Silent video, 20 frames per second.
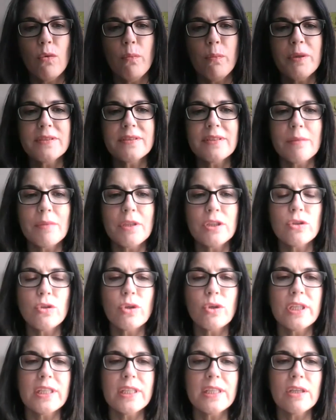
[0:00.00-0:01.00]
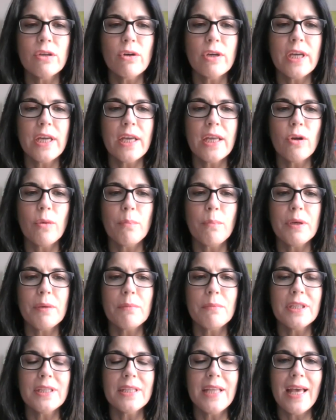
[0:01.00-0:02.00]
un pensamiento crítico que nos
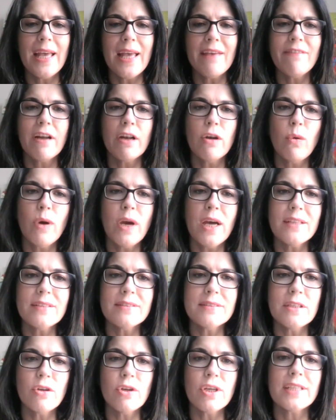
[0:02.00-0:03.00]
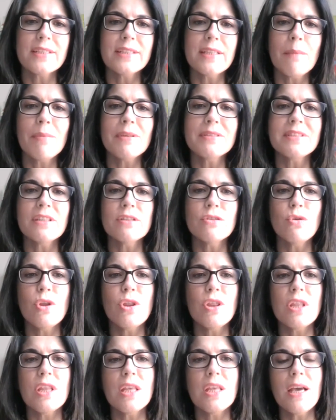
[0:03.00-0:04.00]
permita evaluar si lo que está pasando
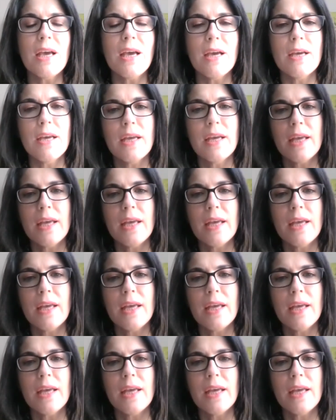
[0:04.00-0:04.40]
hoy día